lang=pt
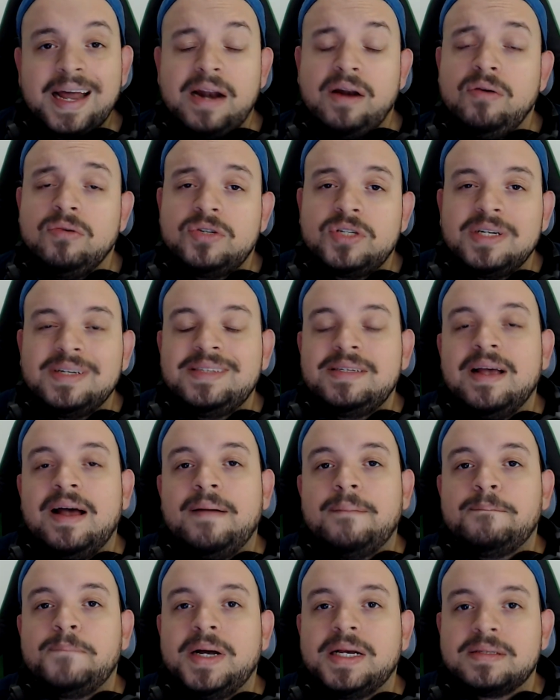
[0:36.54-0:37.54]
notícia
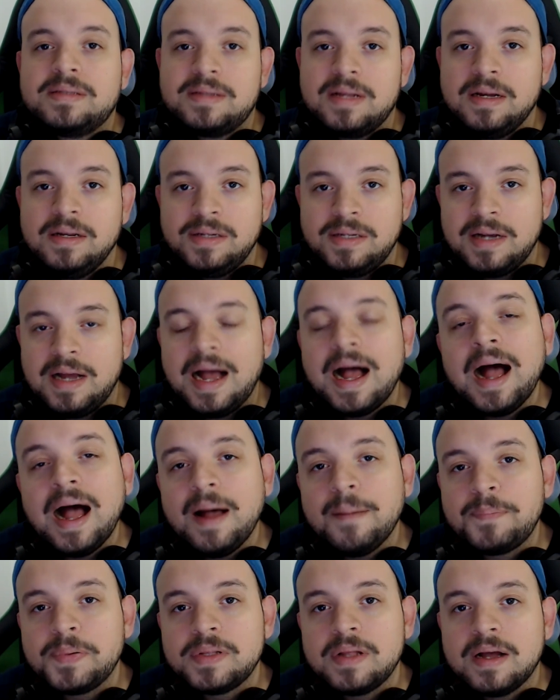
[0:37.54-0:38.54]
bastante
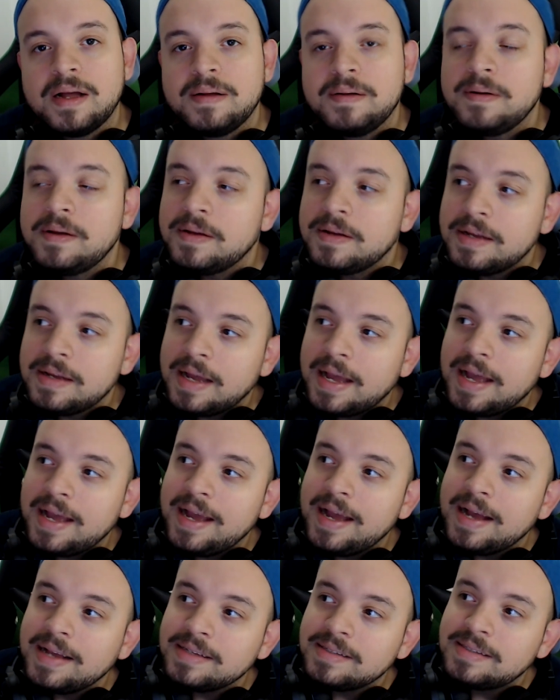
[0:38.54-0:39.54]
rápida.
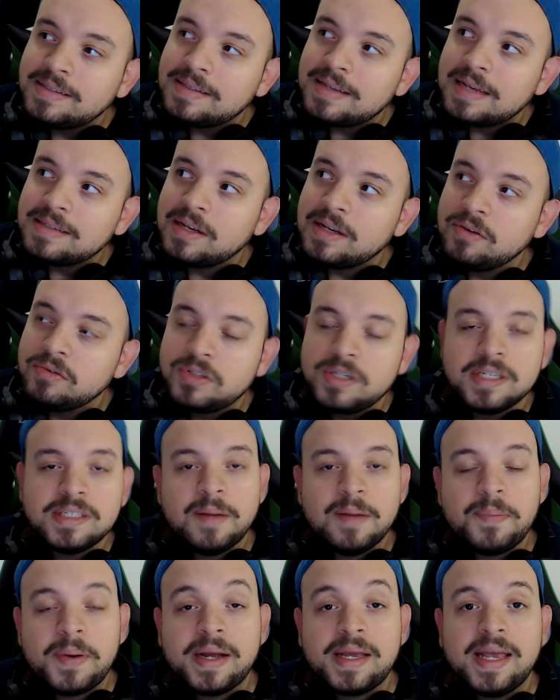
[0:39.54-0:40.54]
É, essa notícia
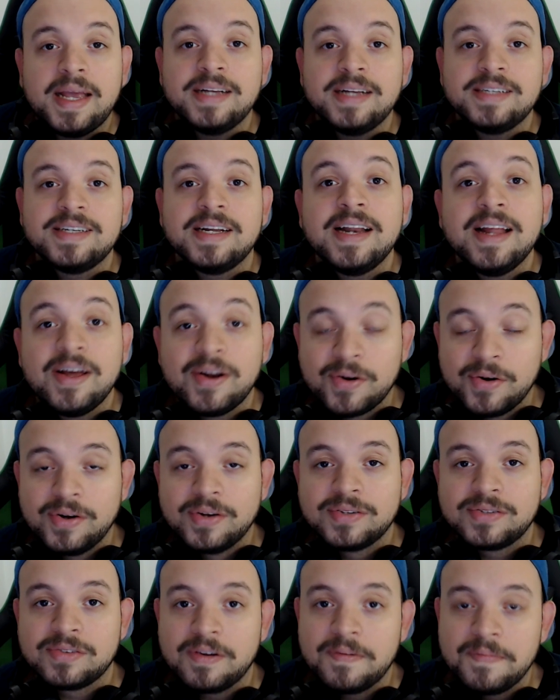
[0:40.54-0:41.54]
é para quem é
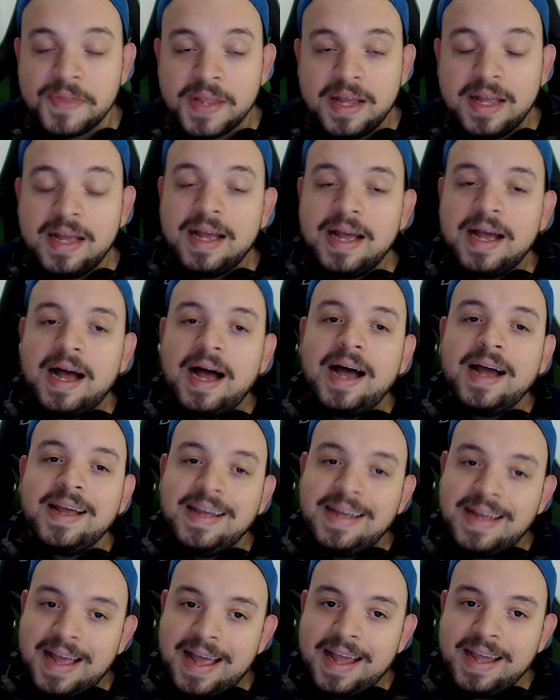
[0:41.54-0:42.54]
generoso a
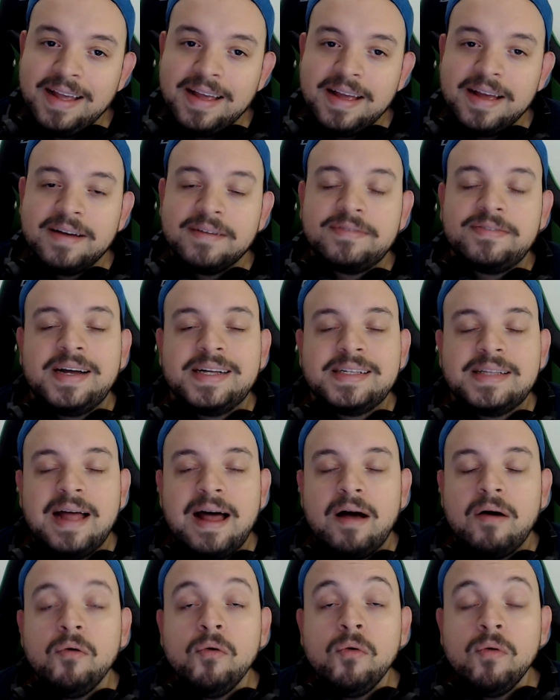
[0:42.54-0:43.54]
EA vai
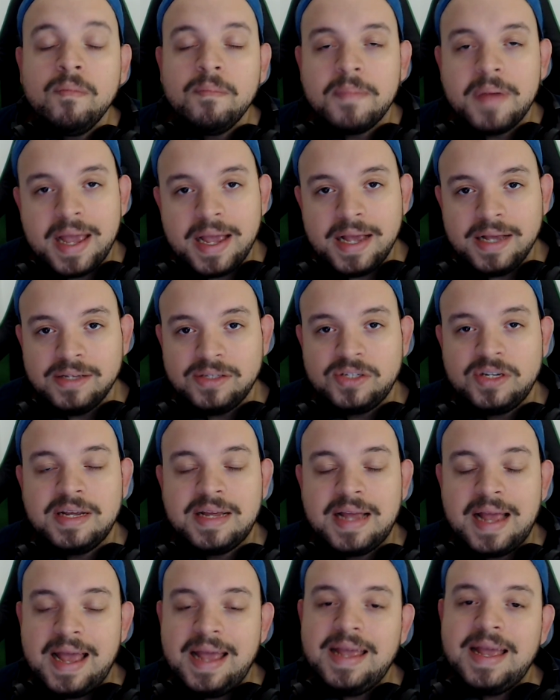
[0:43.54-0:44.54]
dar um mês
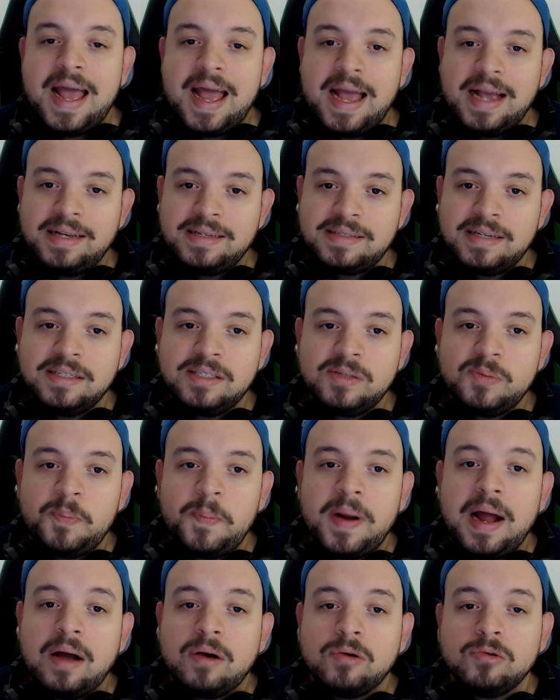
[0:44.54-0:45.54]
de EA Access
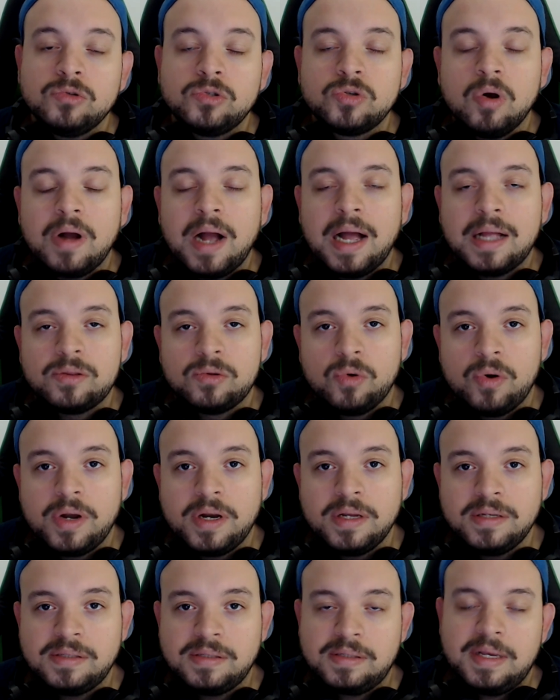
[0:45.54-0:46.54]
para os
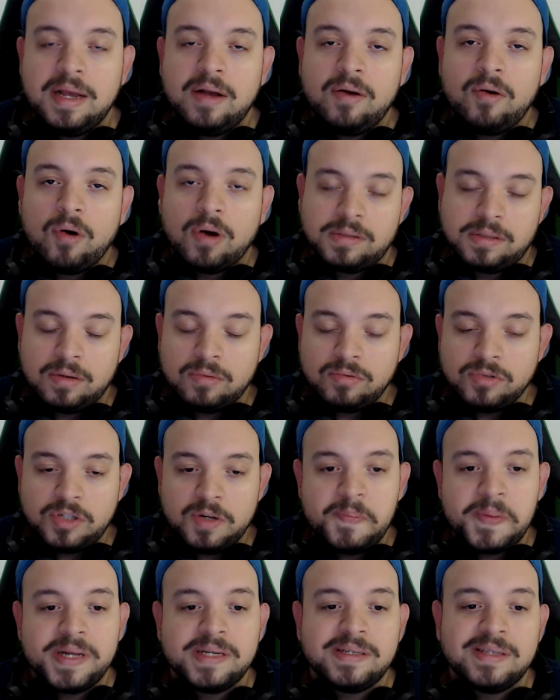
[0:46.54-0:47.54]
jogadores que gostam de
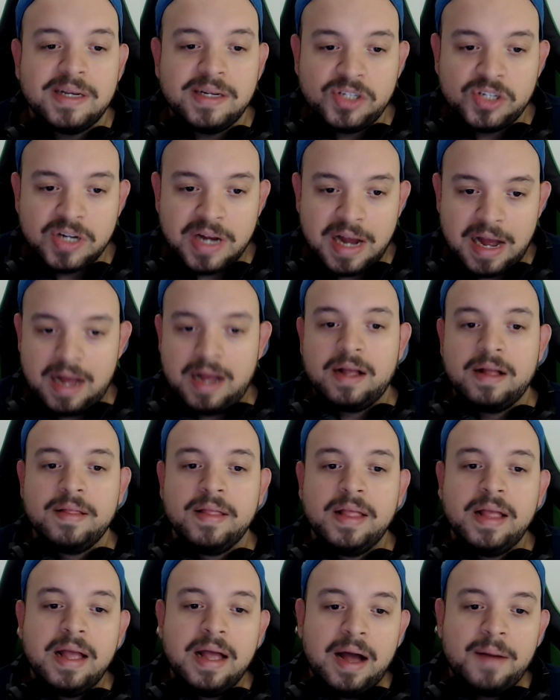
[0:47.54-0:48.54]
presentear.
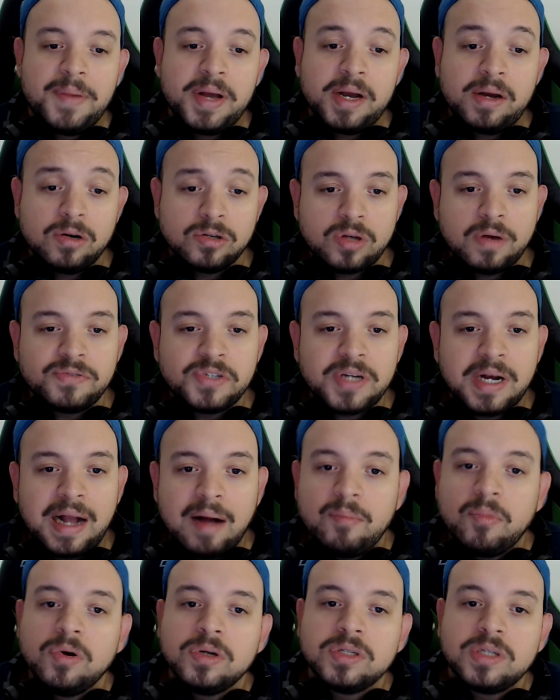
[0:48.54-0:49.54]
A Microsoft
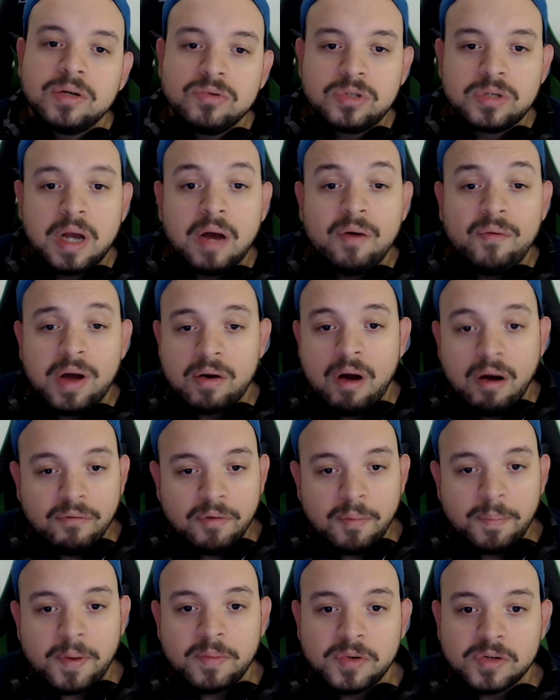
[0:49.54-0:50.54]
acabou de anunciar uma
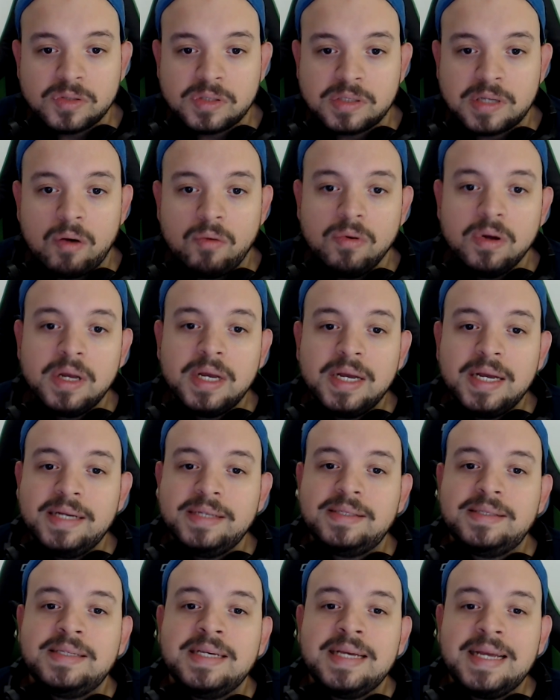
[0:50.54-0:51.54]
nova promoção e
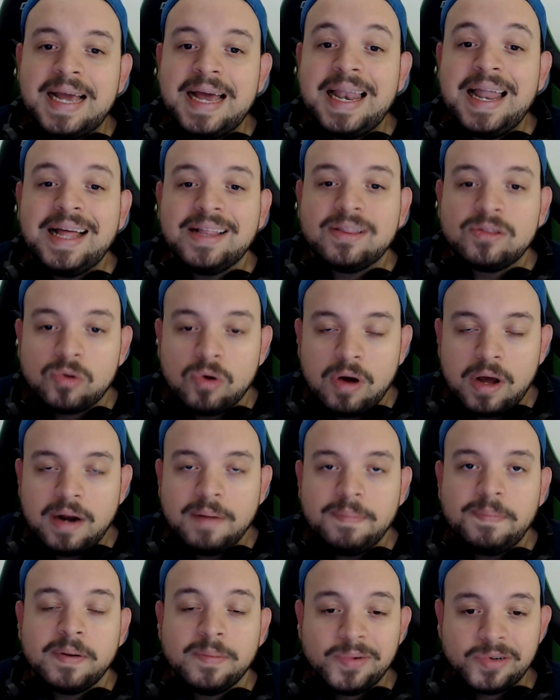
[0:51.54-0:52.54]
sim, ela adora
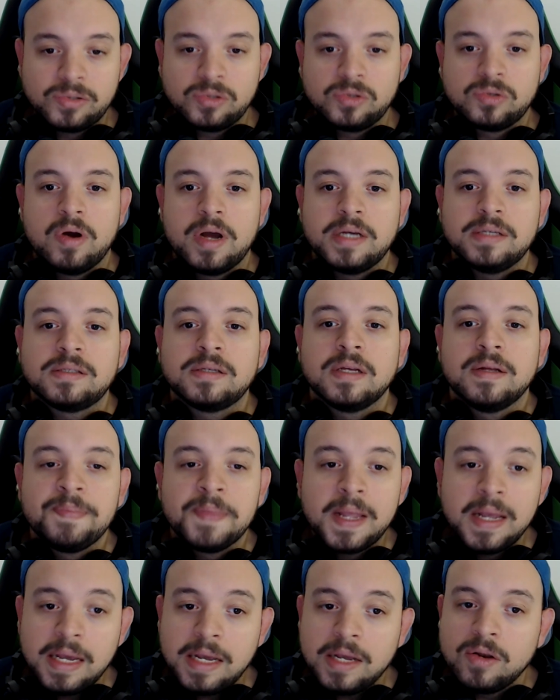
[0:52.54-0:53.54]
promoções.
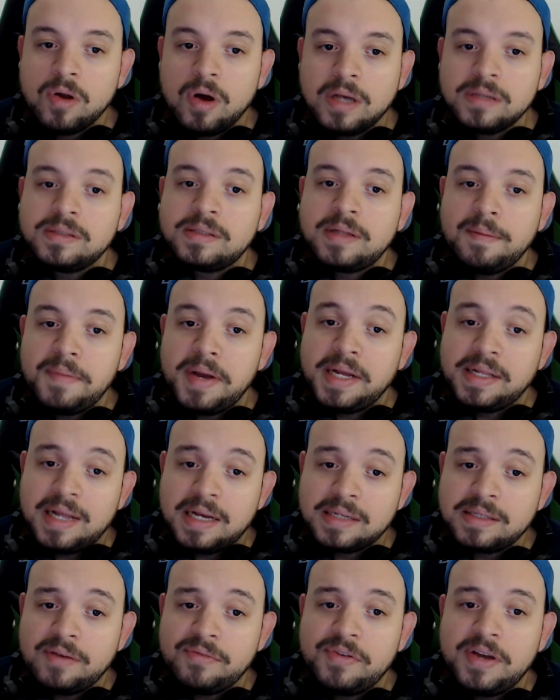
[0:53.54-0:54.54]
E nós também.
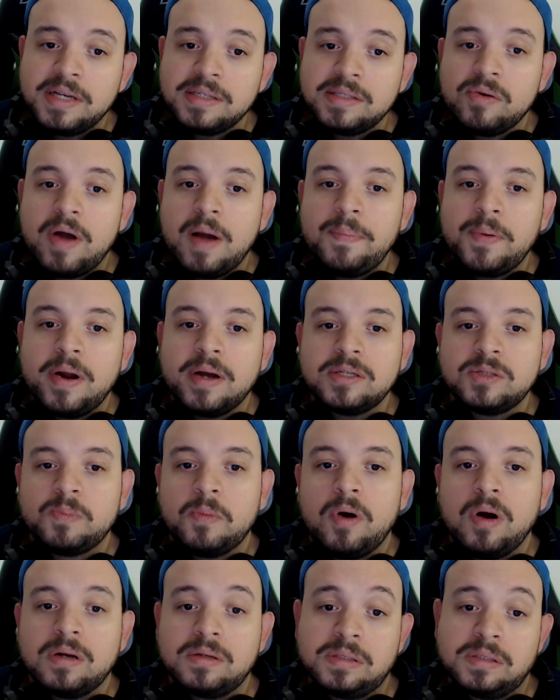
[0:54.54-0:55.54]
Dessa vez não é para
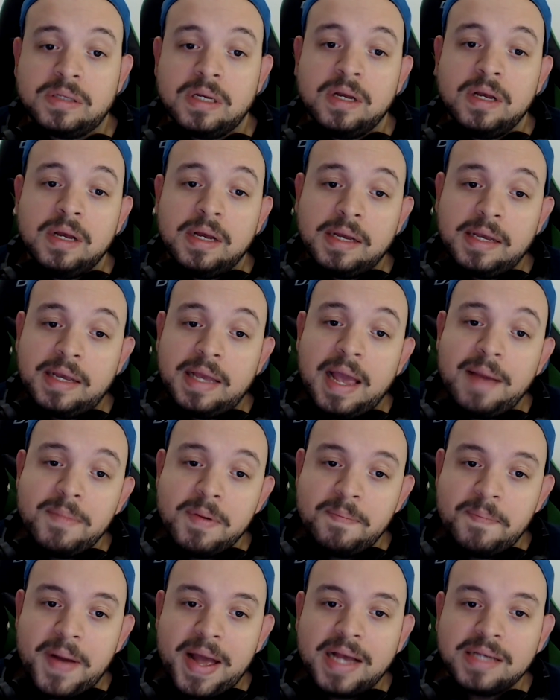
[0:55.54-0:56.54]
Xbox Game
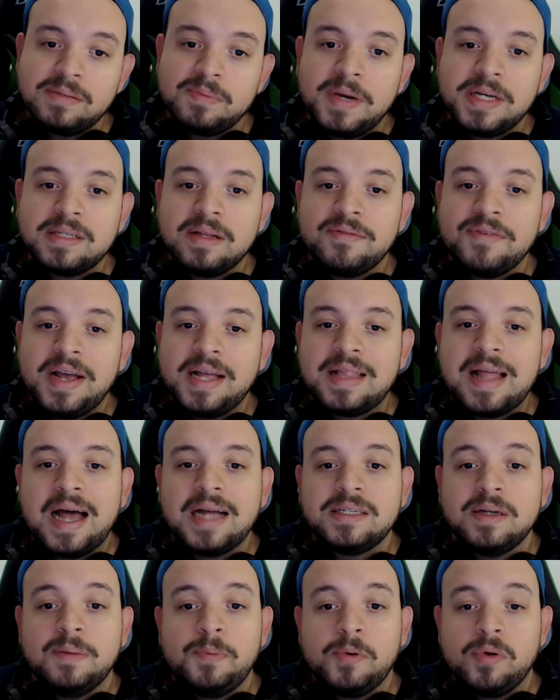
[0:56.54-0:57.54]
Pass, mas na
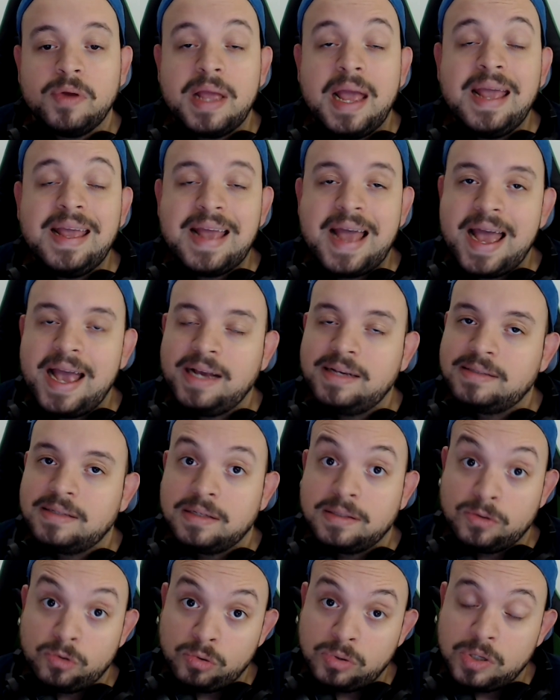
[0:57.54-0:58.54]
verdade é para o EA
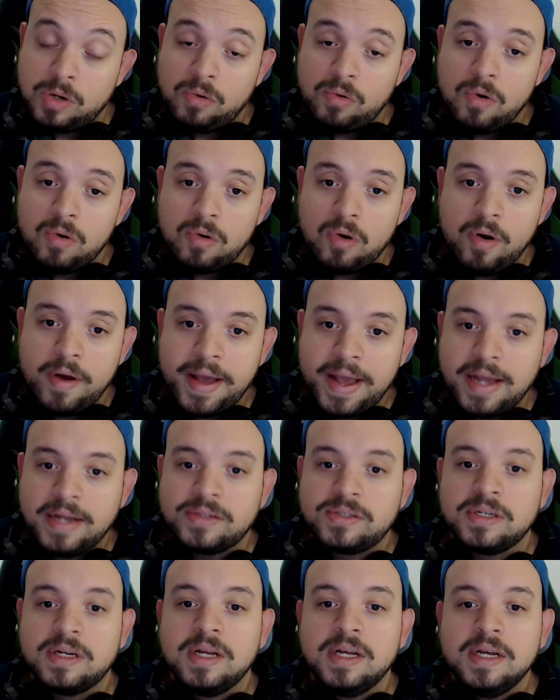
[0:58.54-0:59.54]
Access, o seu
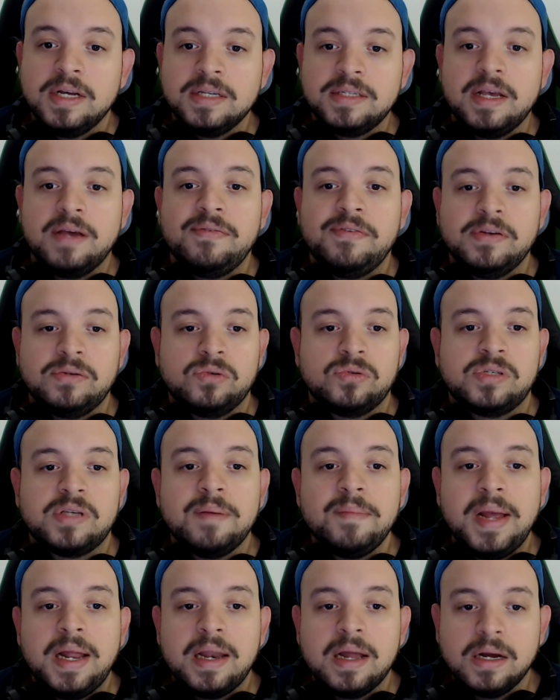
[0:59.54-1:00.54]
concorrente, serviço
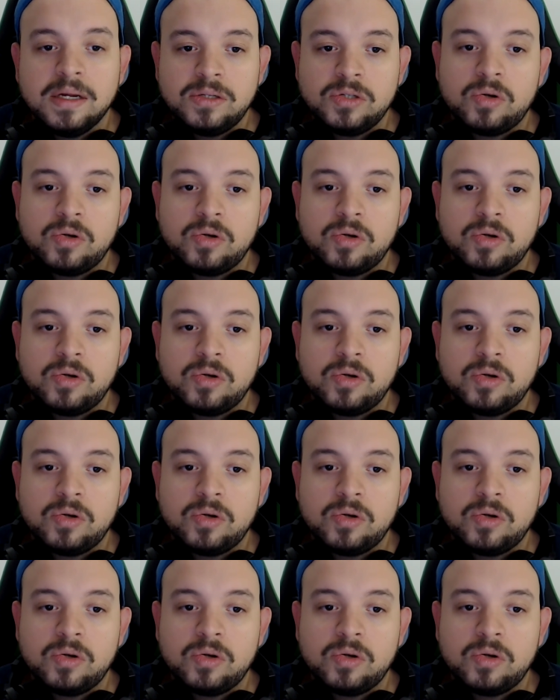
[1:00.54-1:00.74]
semelhante